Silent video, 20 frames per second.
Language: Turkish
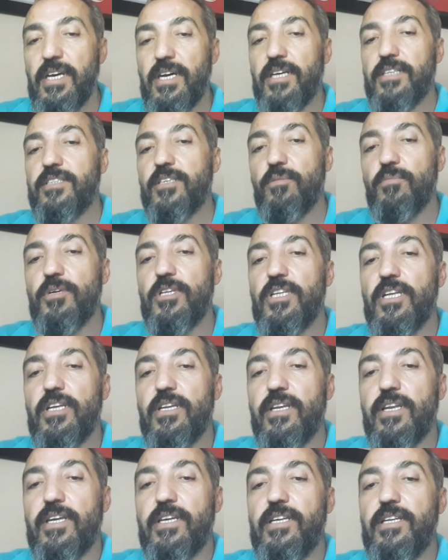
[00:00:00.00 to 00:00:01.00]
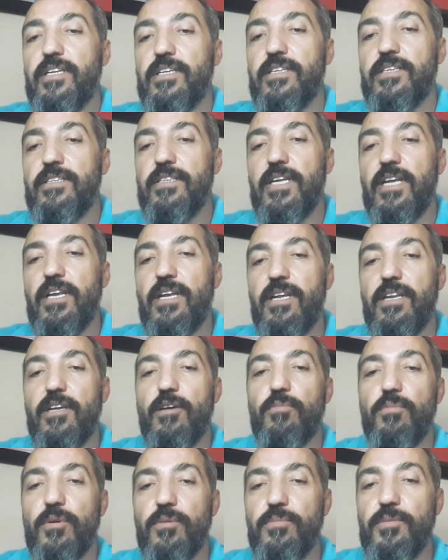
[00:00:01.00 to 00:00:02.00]
atamalarla ilgili neler
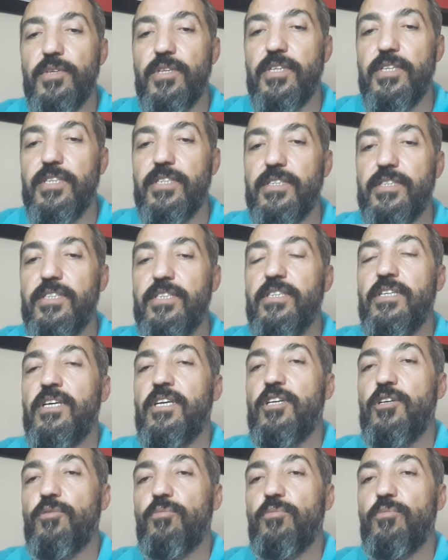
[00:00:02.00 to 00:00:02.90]
yapabildiğini,